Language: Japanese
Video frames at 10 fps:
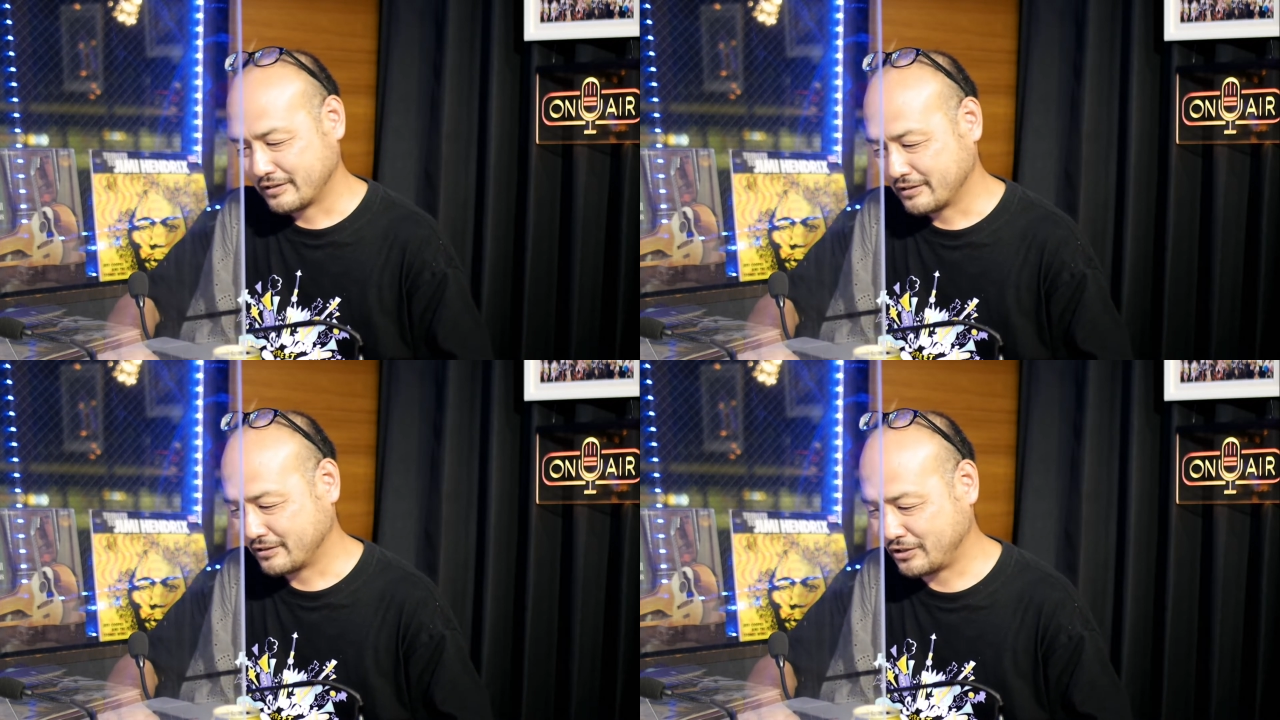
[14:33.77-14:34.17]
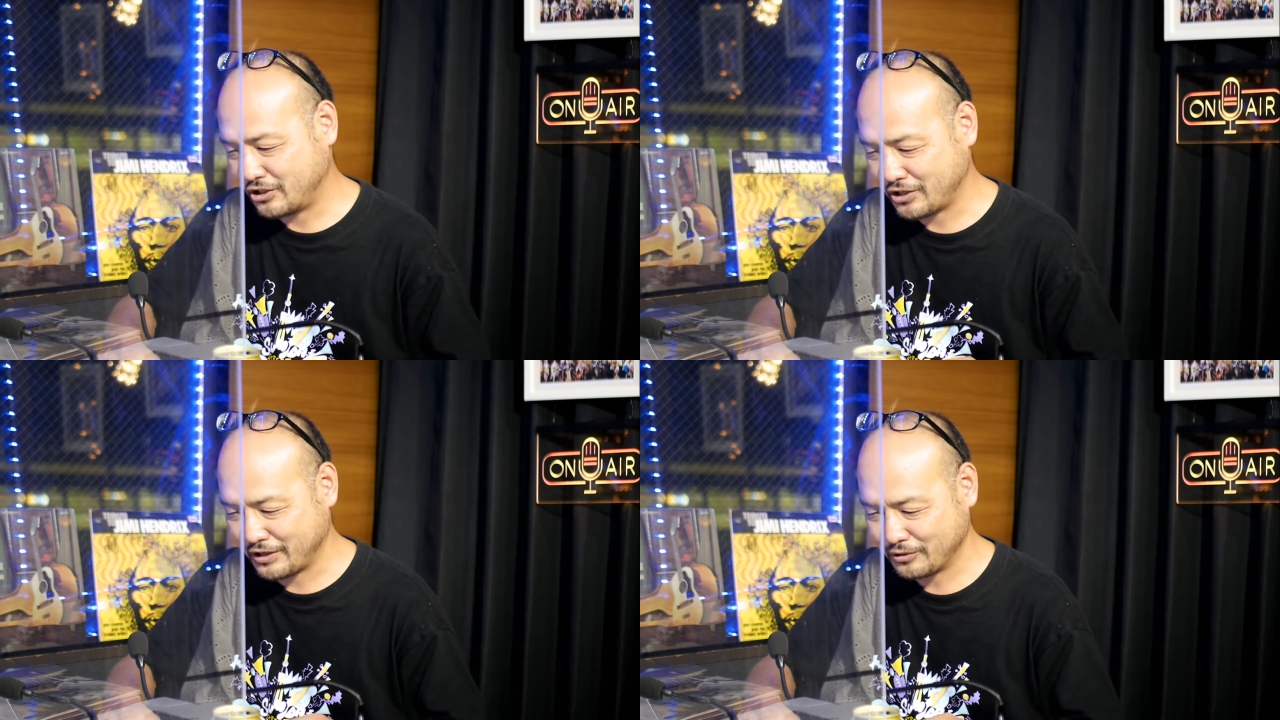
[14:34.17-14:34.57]

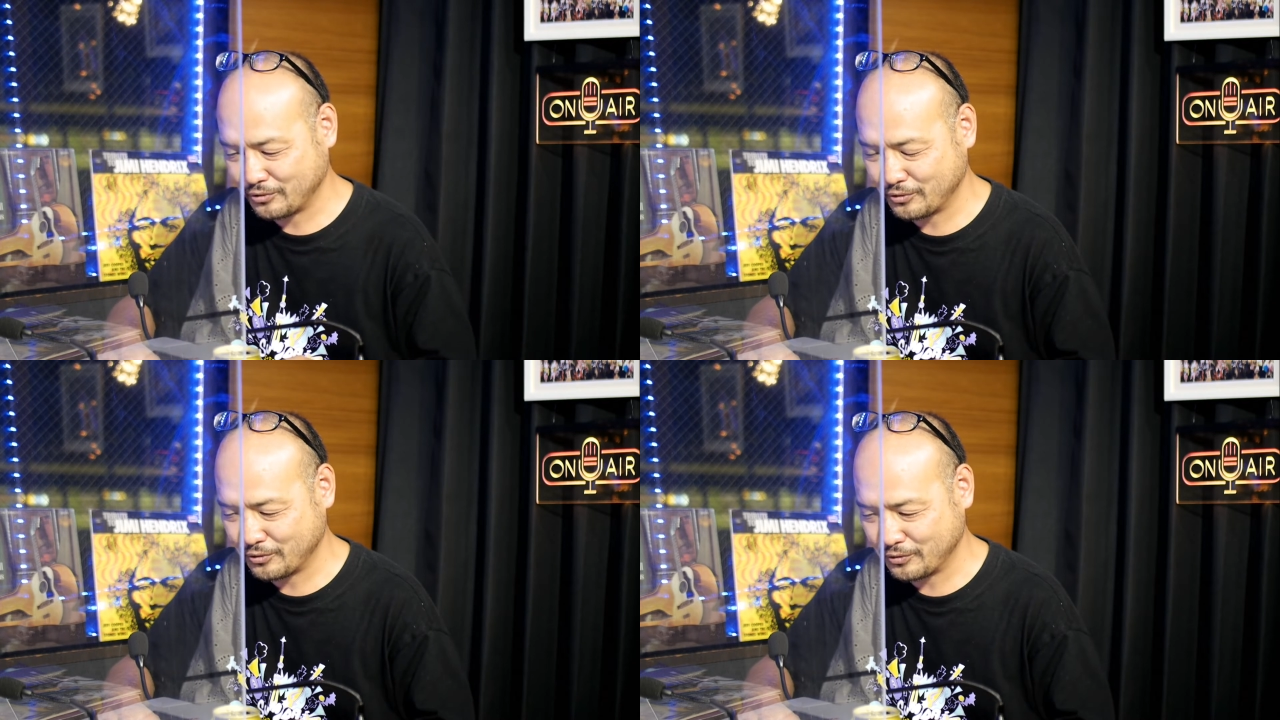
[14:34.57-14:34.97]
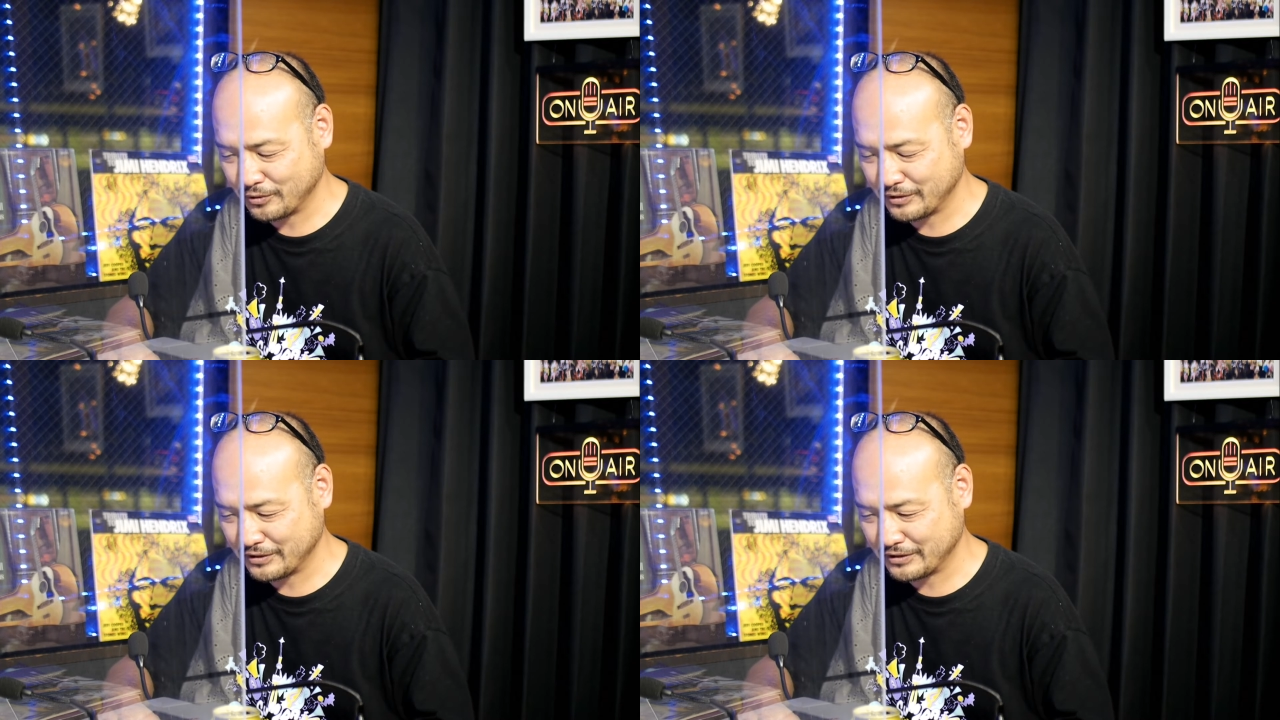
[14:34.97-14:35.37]
ギターの
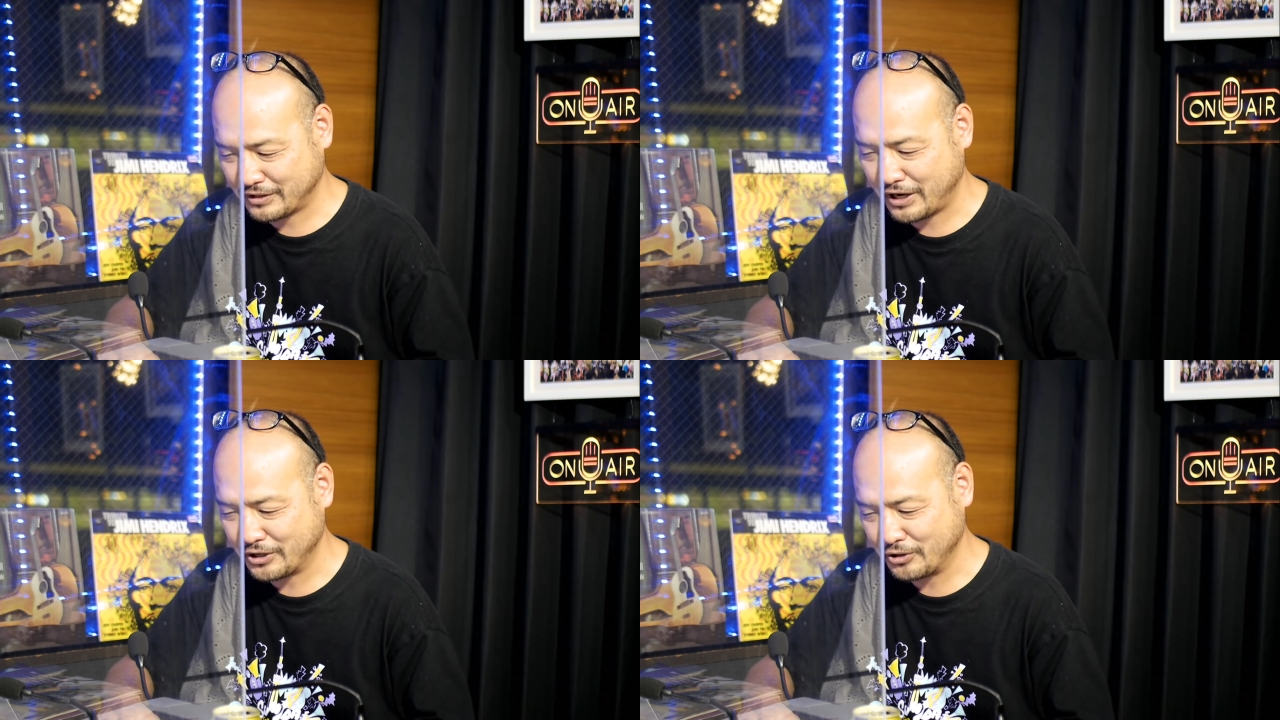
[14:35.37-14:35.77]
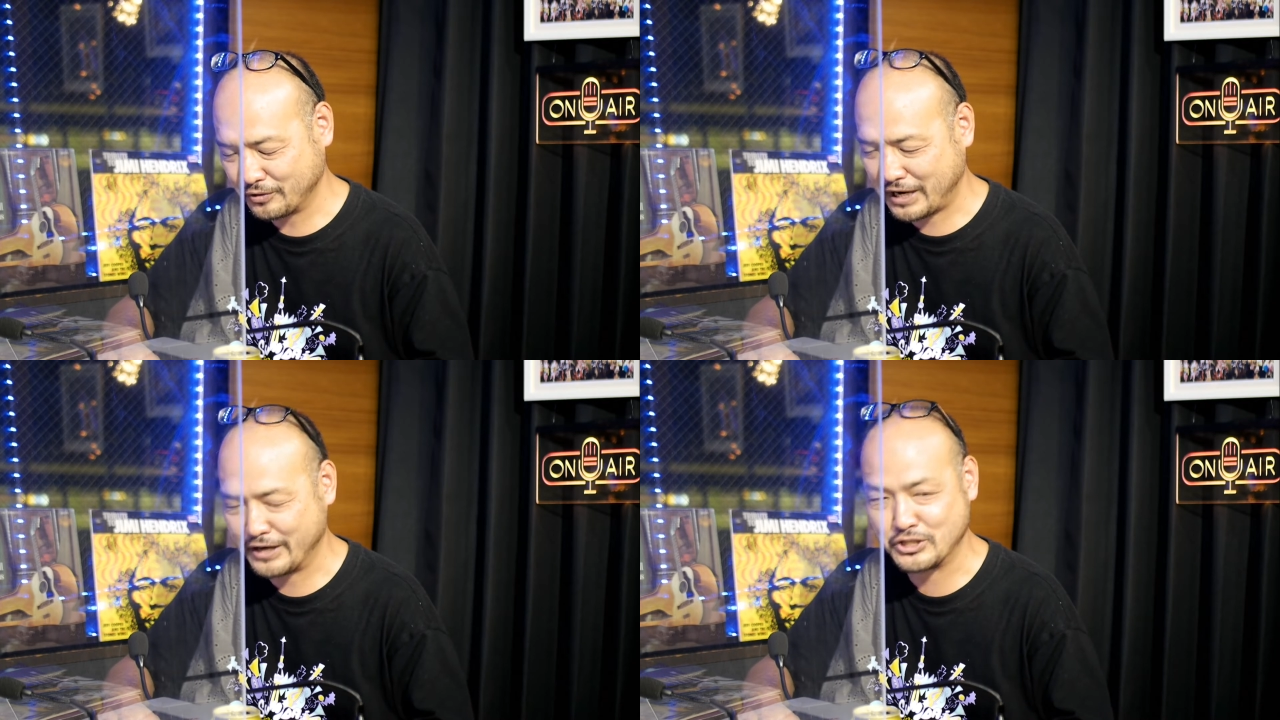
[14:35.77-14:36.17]
改
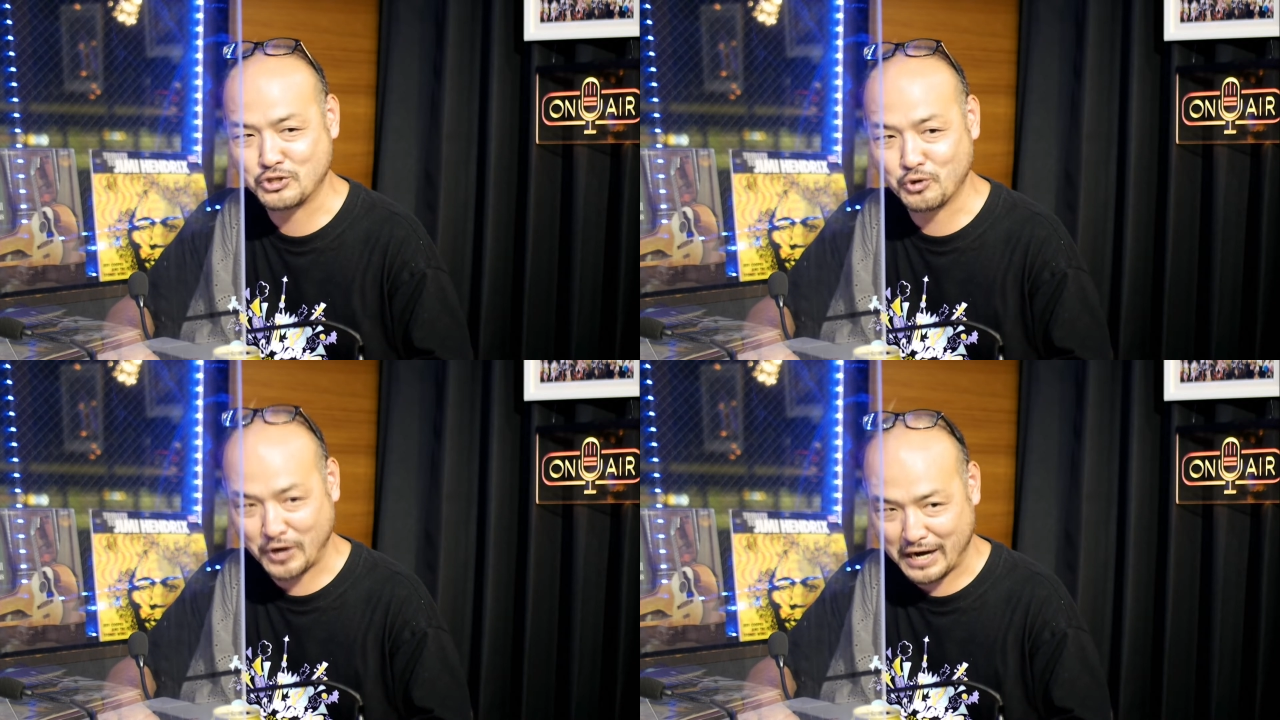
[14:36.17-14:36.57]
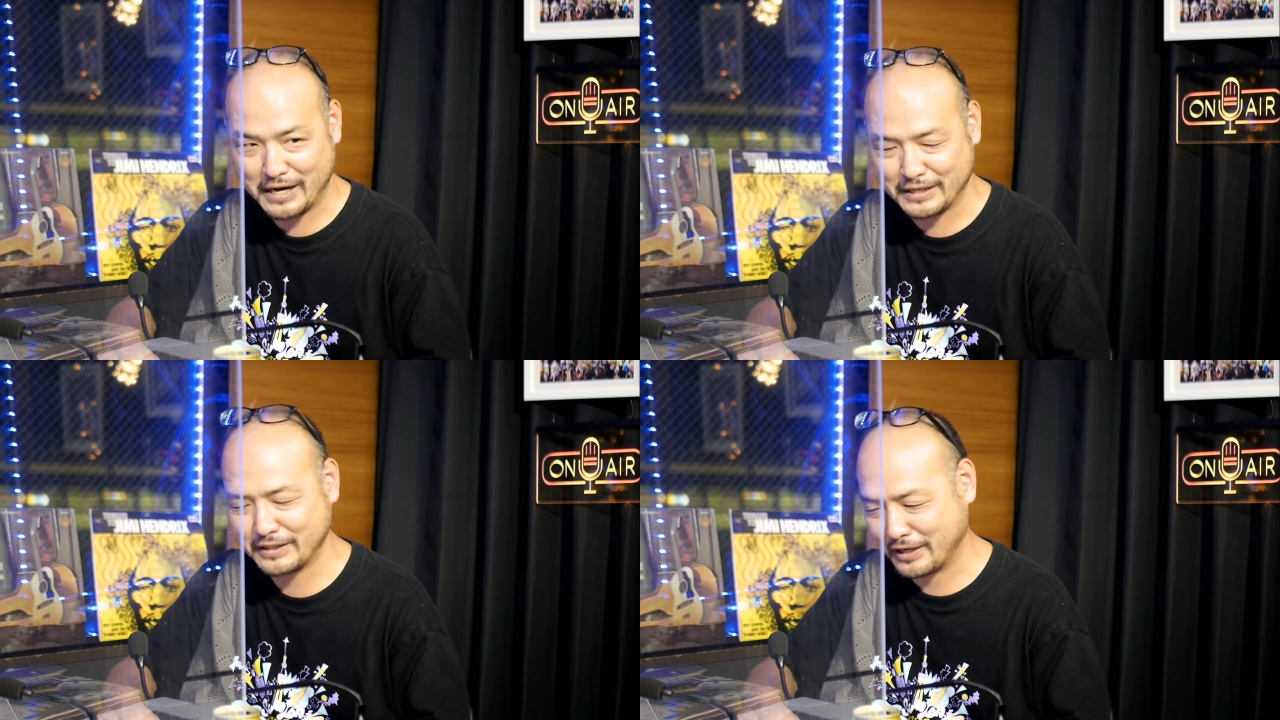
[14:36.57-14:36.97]
改造か
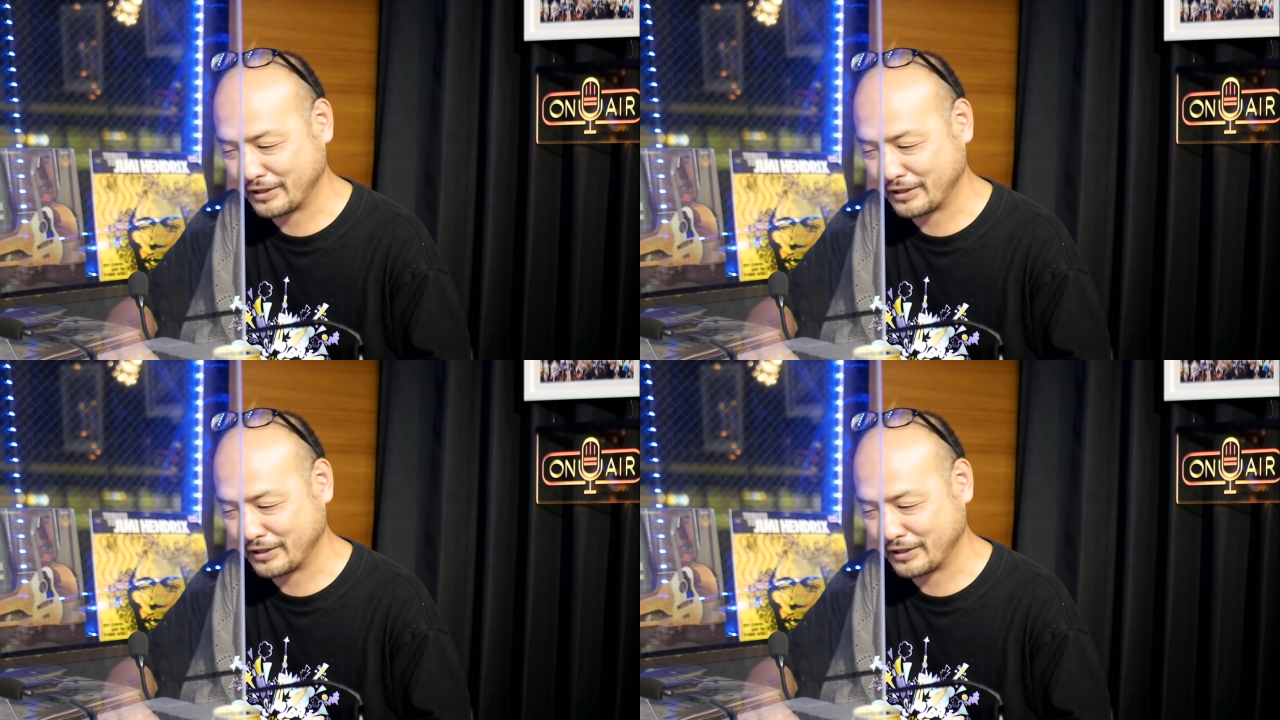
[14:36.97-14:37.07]
なんか